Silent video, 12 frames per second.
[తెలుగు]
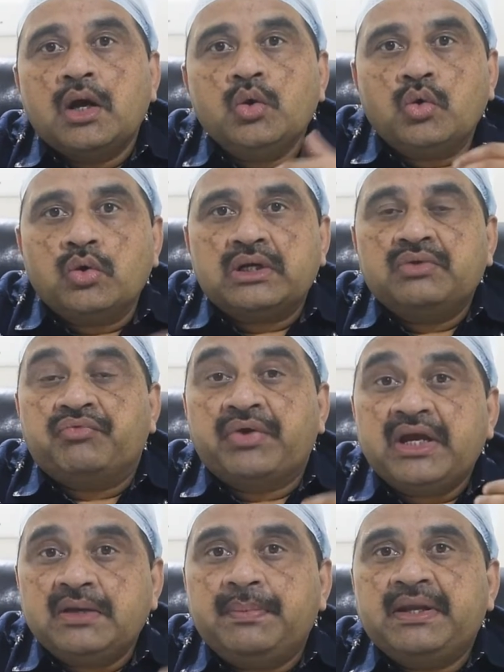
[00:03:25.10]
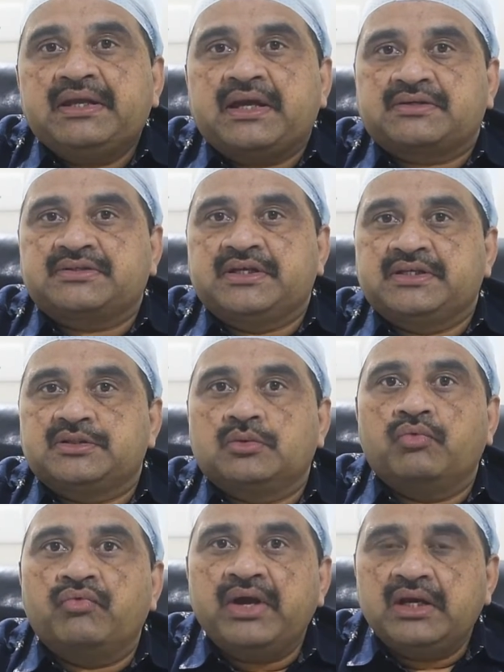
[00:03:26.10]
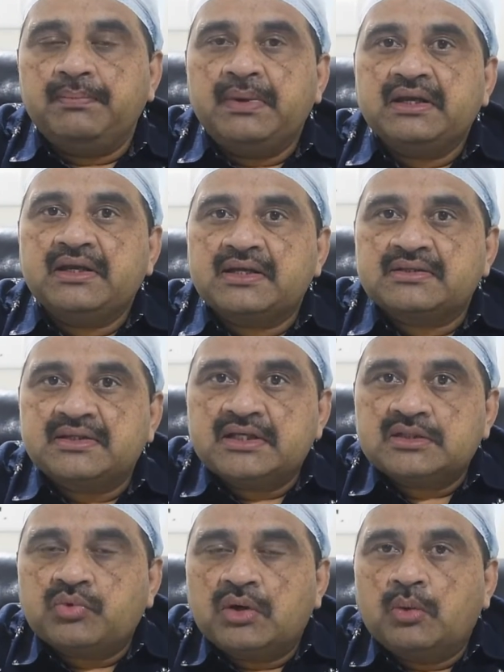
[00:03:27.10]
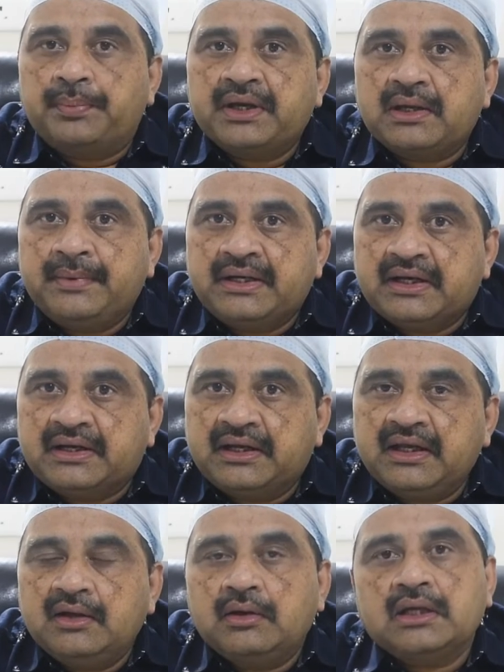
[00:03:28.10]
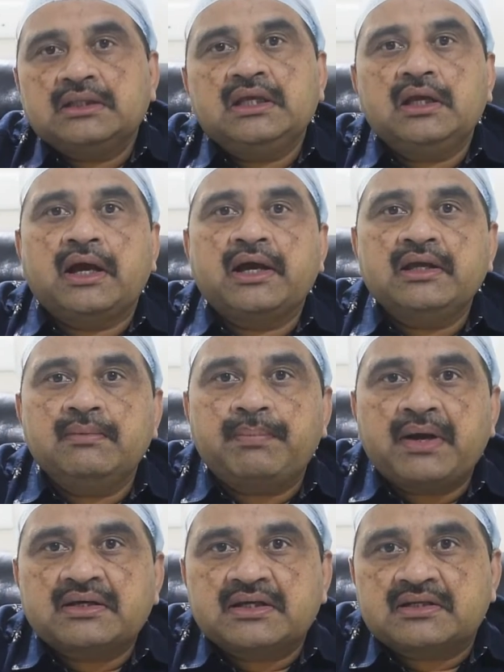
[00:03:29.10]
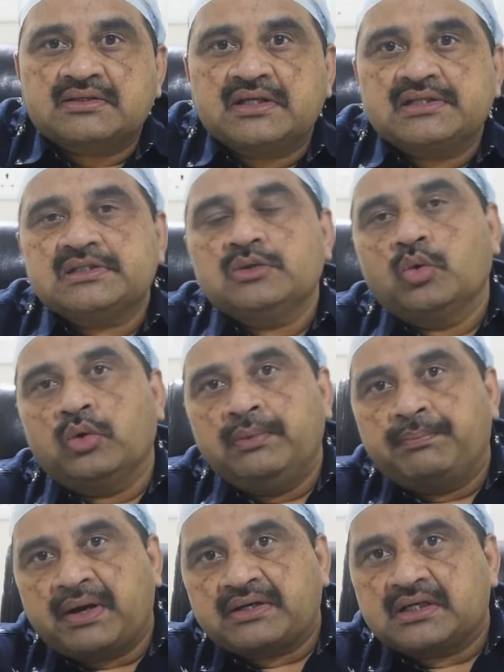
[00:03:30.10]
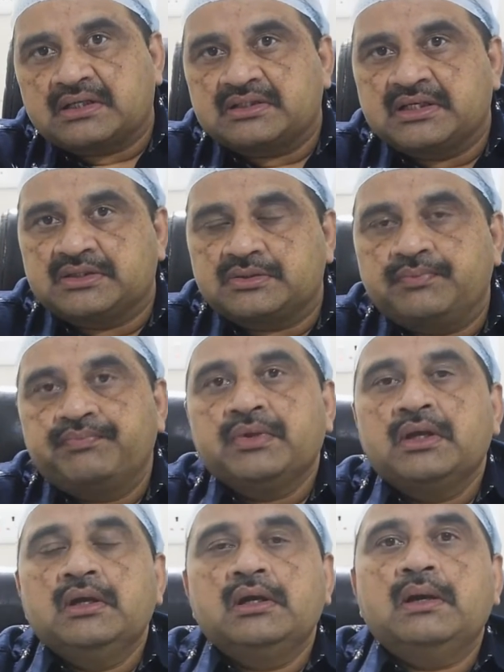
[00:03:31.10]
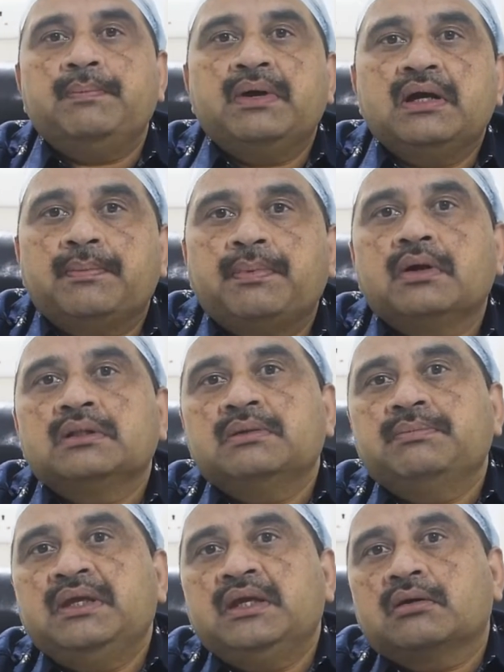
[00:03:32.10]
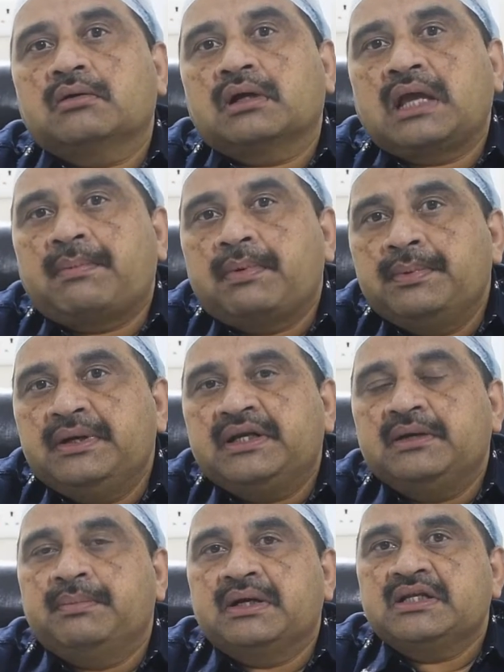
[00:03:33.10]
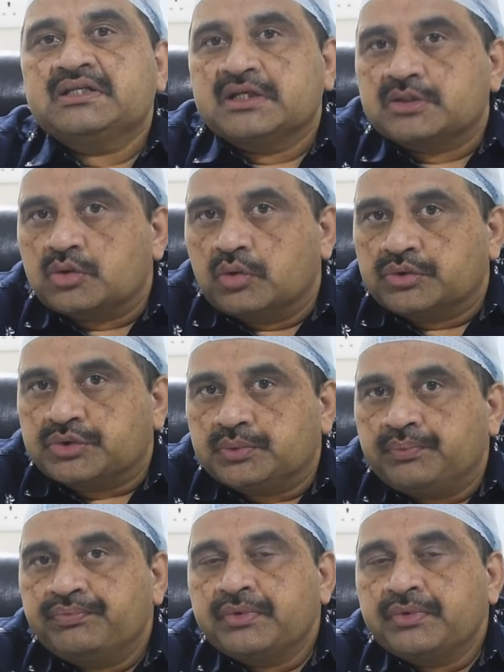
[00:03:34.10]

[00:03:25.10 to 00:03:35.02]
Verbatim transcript: ఇంకోటి వెయిట్ బేరింగ్ ఎక్సైజ్ వెయిట్ బేరింగ్ ఎక్సర్సైజ్ వల్ల ఉపయోగం ఏంటంటే అది హై ఇంపాక్ట్ ఎక్సర్సైజ్ లో ఇంపాక్ట్ ఎక్సర్సైజ్ డిపెండ్ అపాన్ ద మీ యొక్క క్యాపబిలిటీని బట్టి చేసుకోవచ్చు